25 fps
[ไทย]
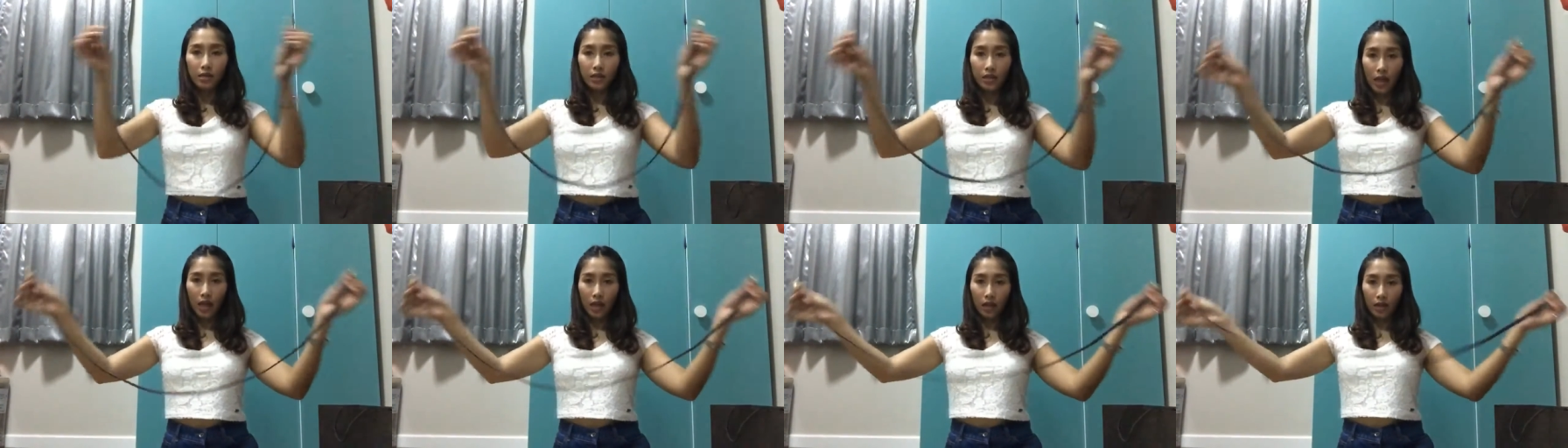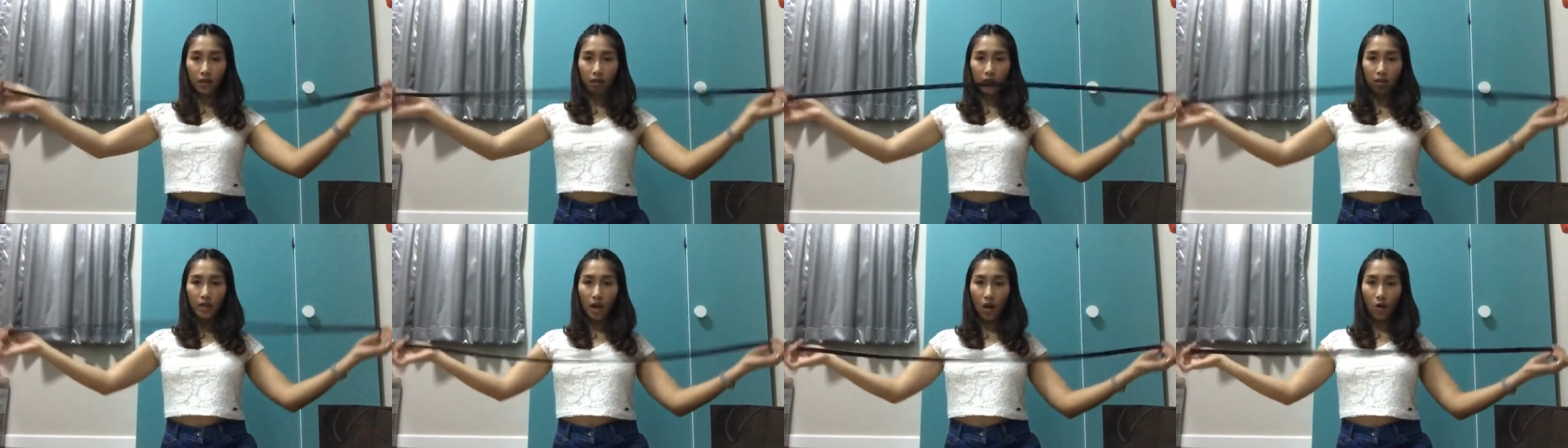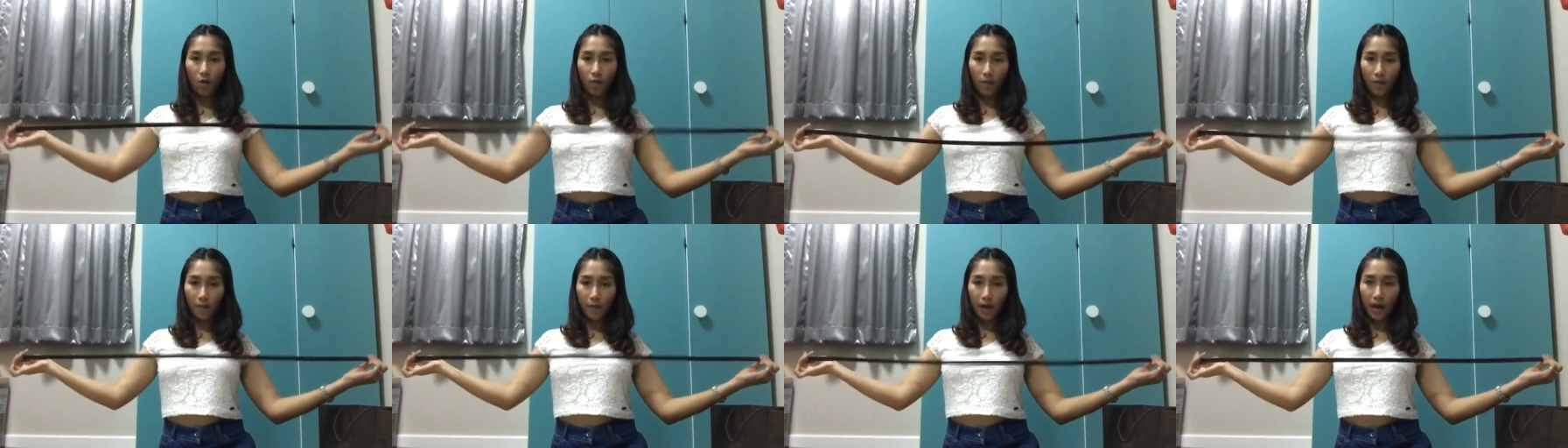สายก็ยา
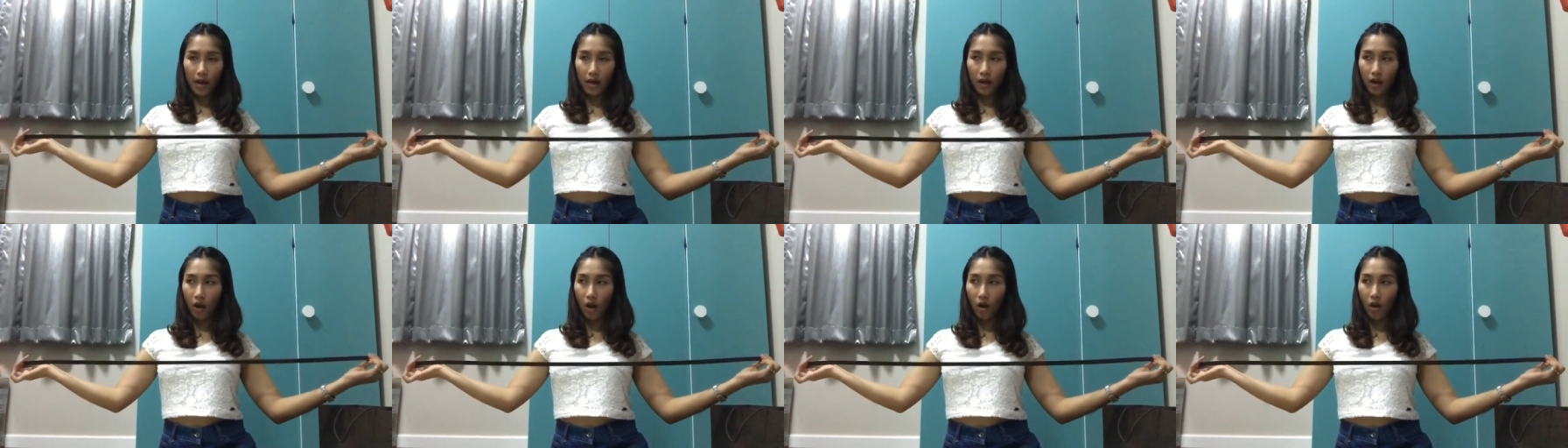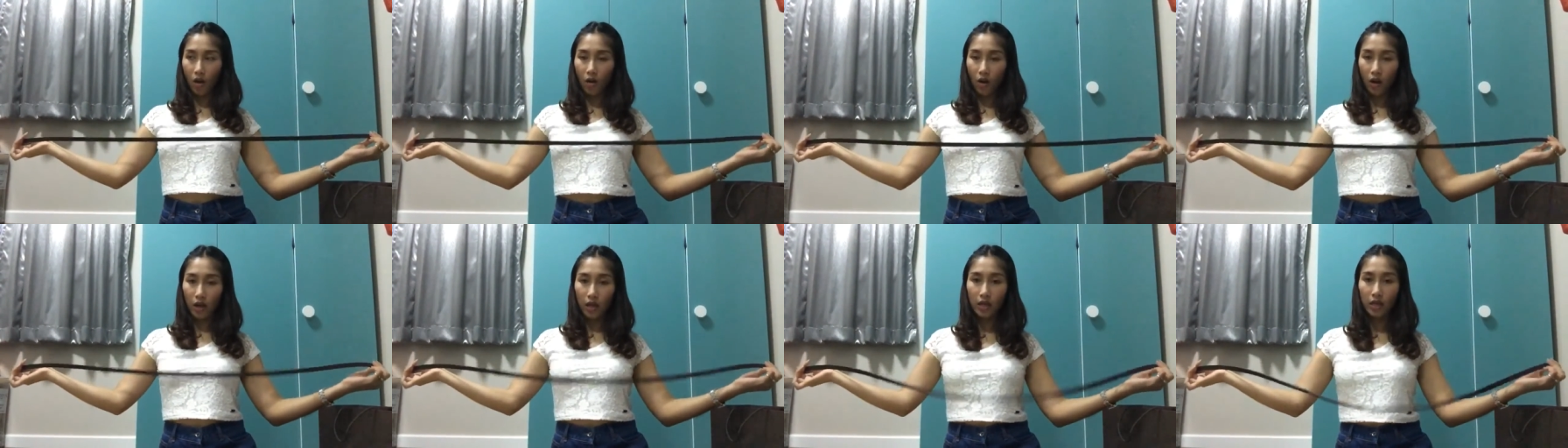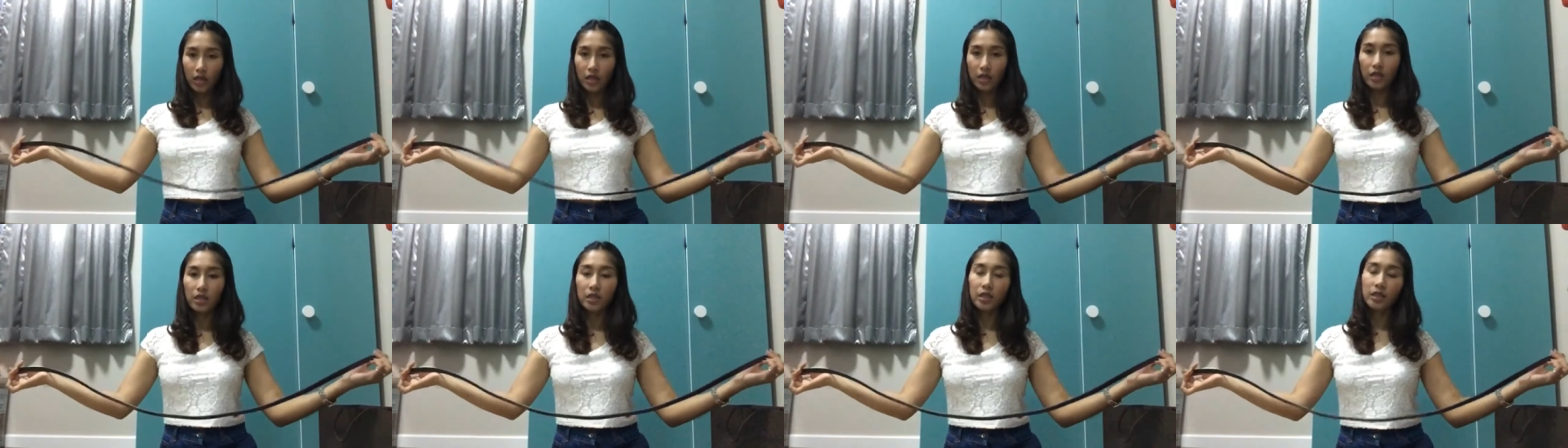วประมาณหนึ่งร้อย
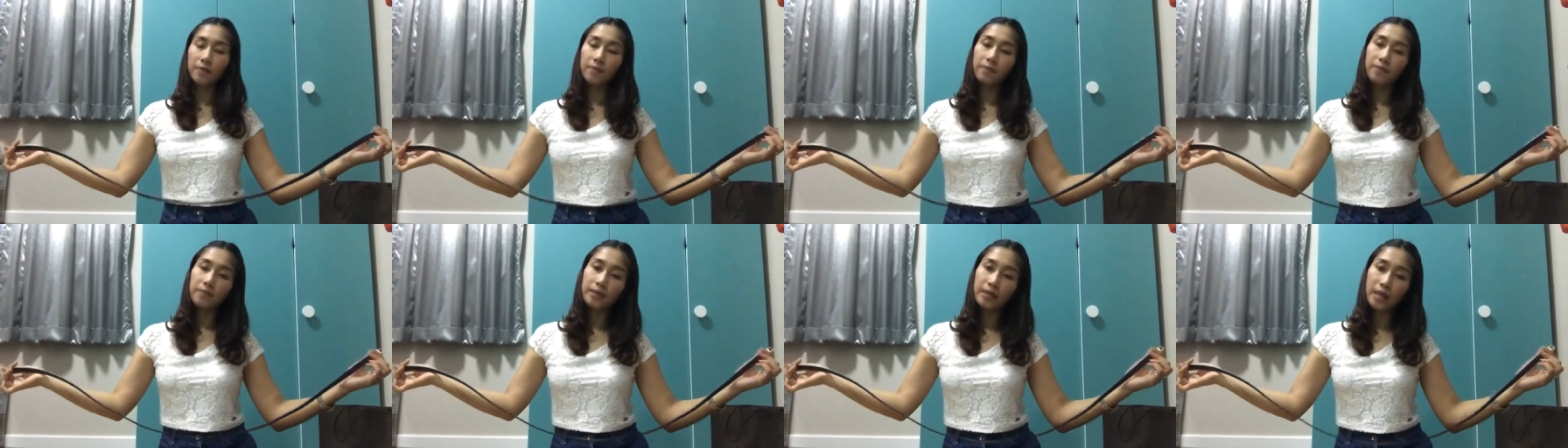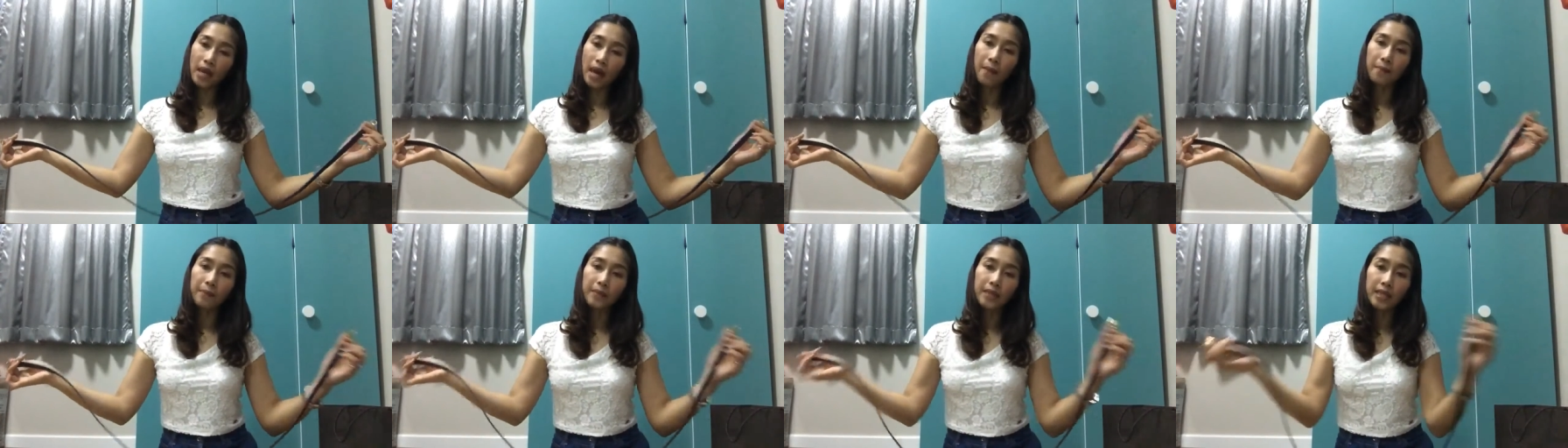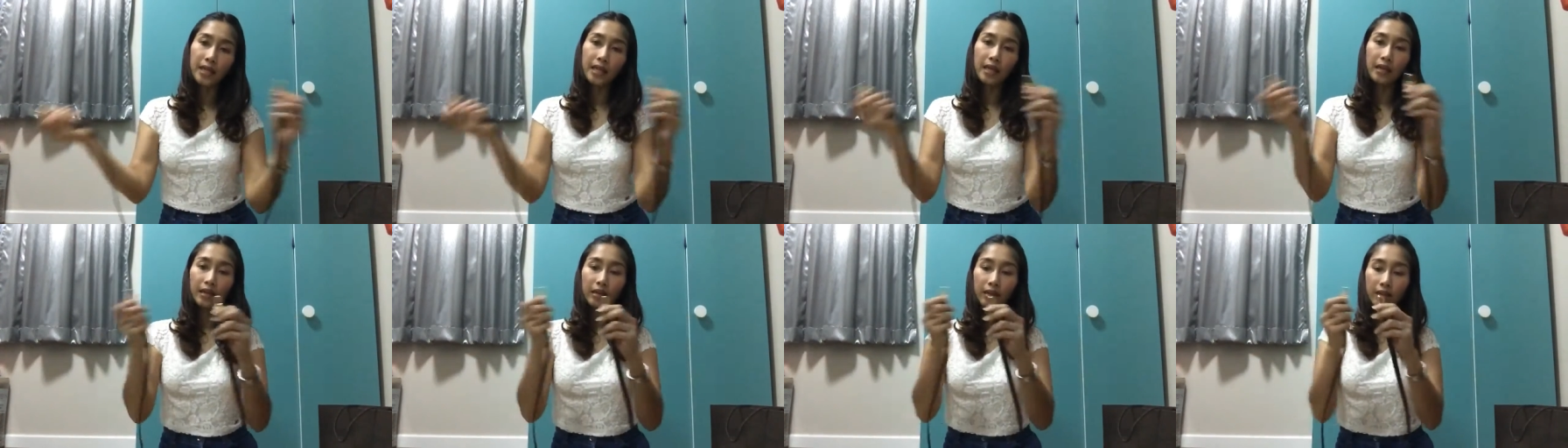สิบสาม
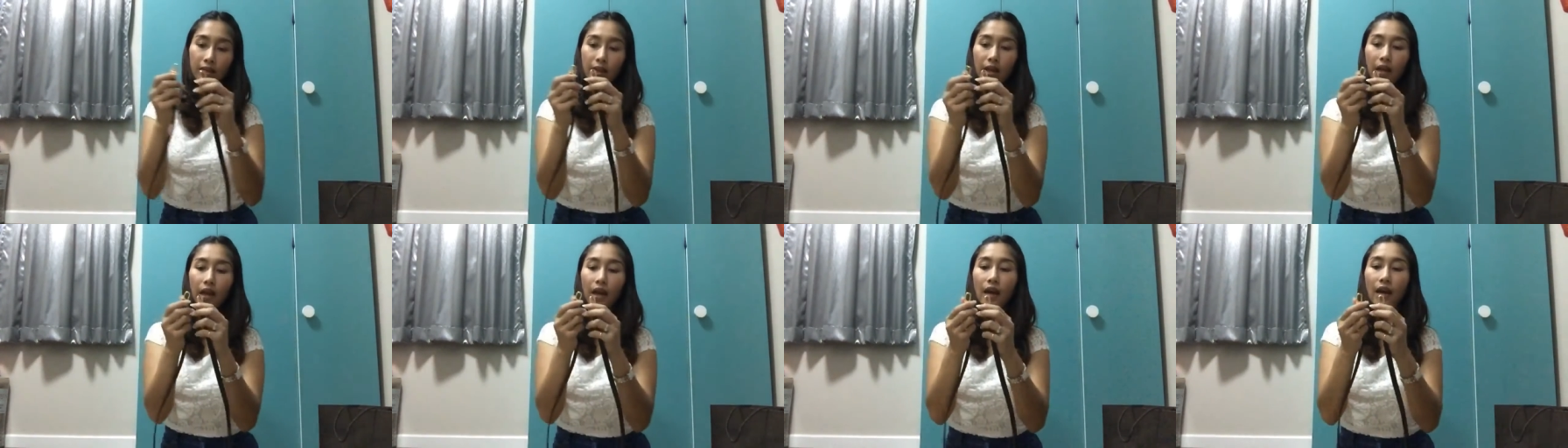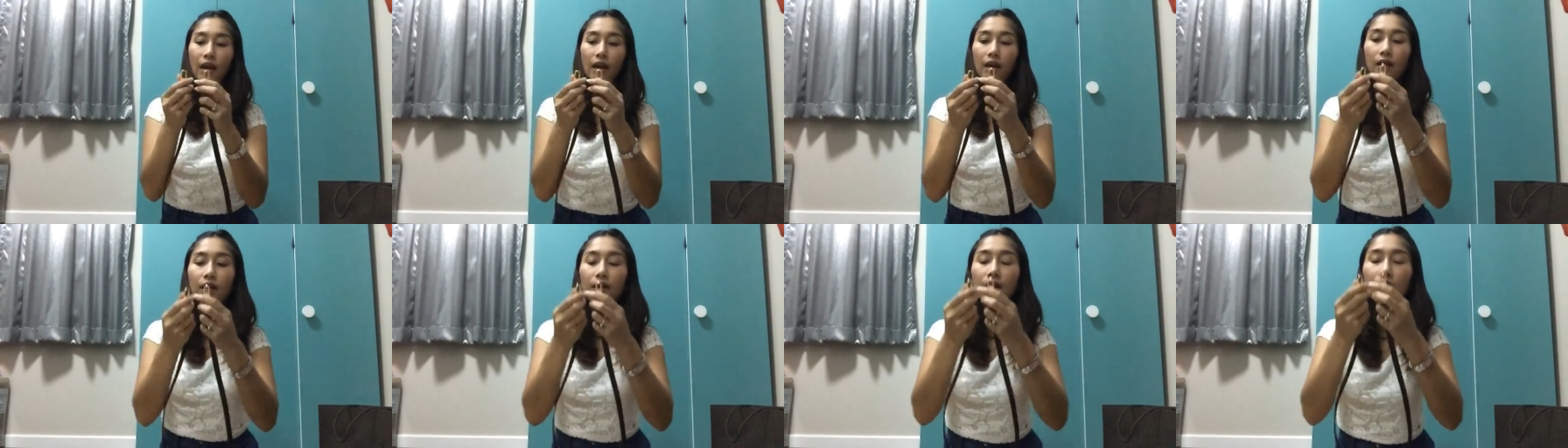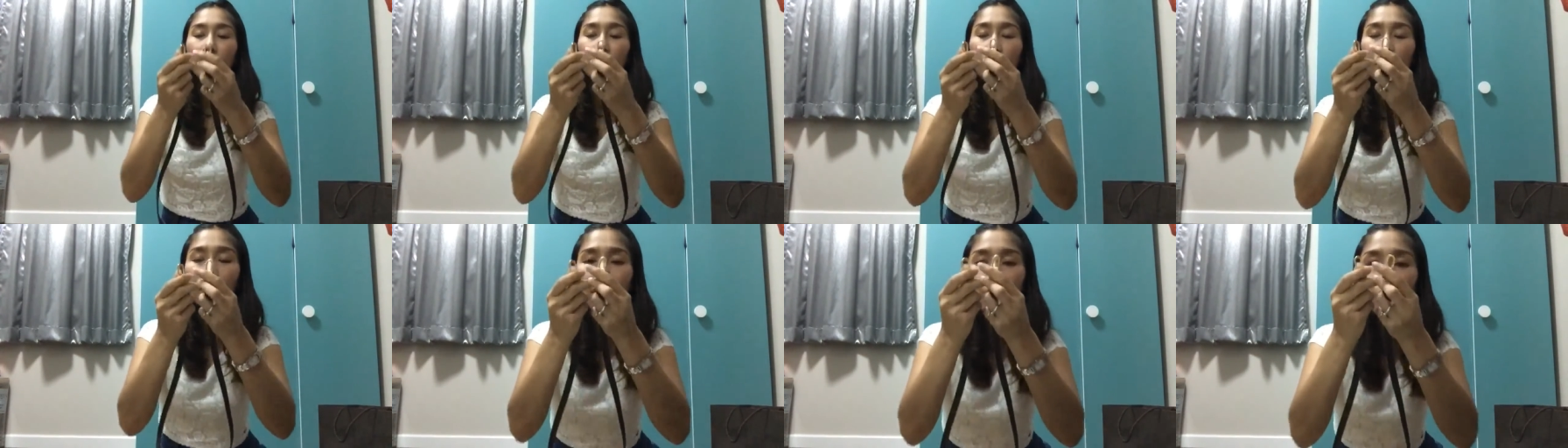เซนนะคะ
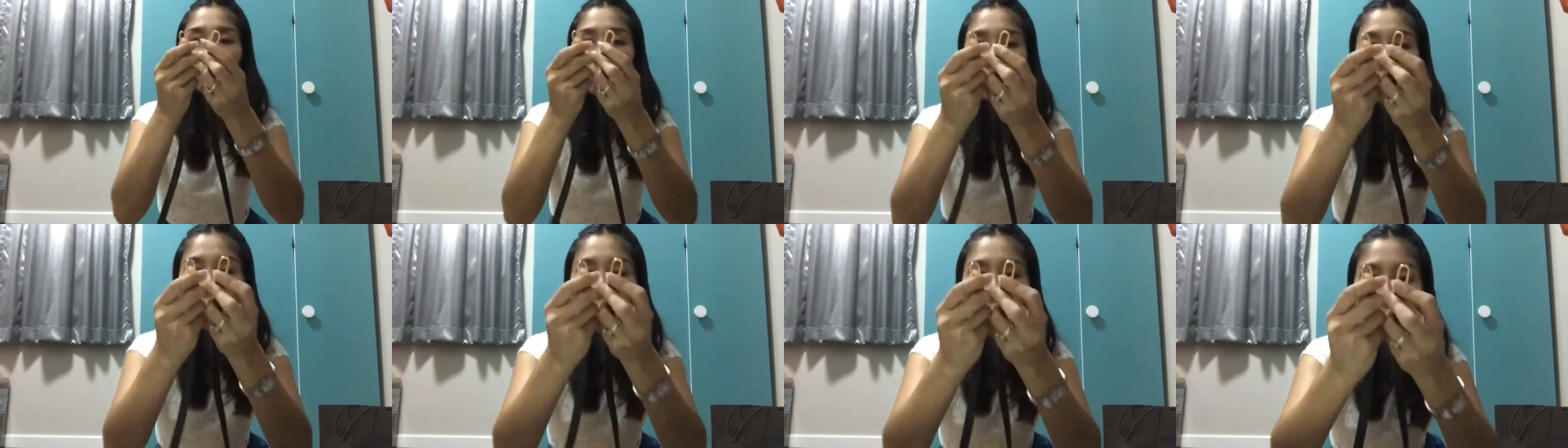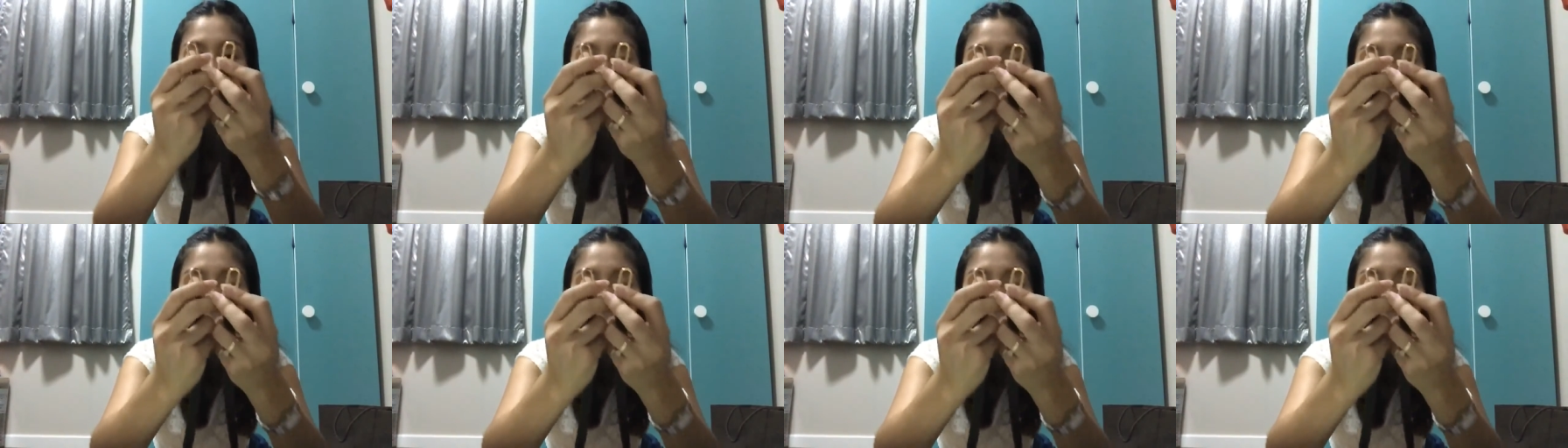จะ